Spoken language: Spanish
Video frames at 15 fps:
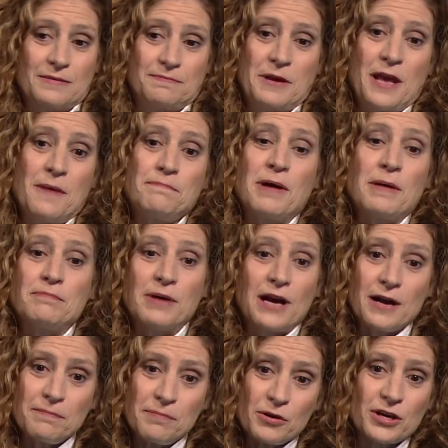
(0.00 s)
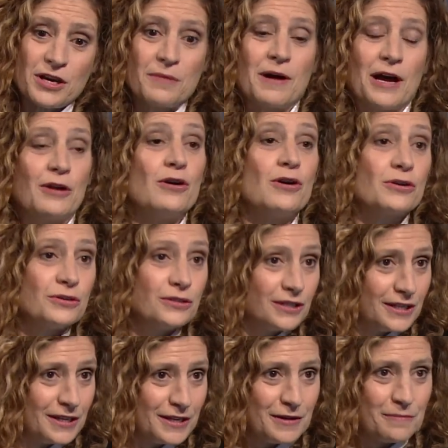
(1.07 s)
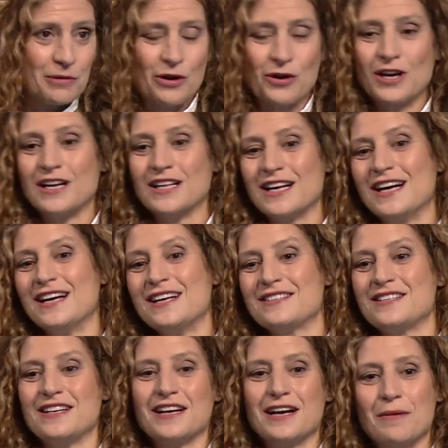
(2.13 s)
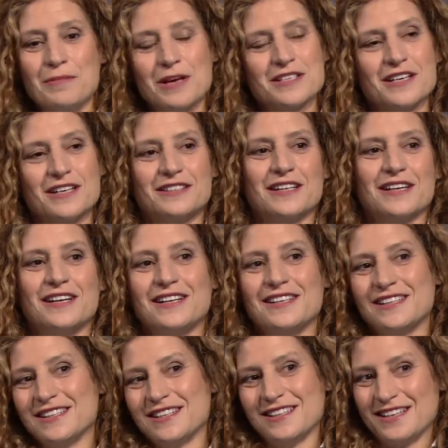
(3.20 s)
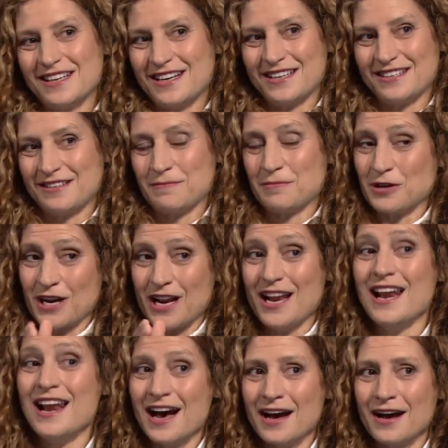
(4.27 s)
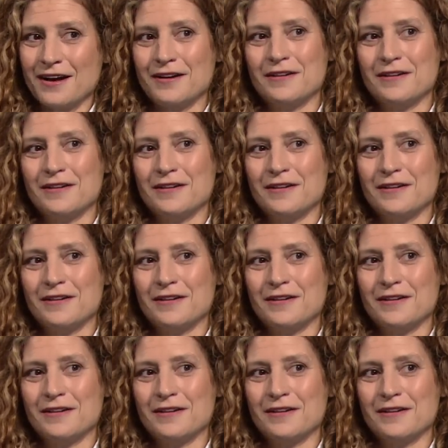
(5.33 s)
Es papá porque es varón, pero en realidad si le cambias el, le pones la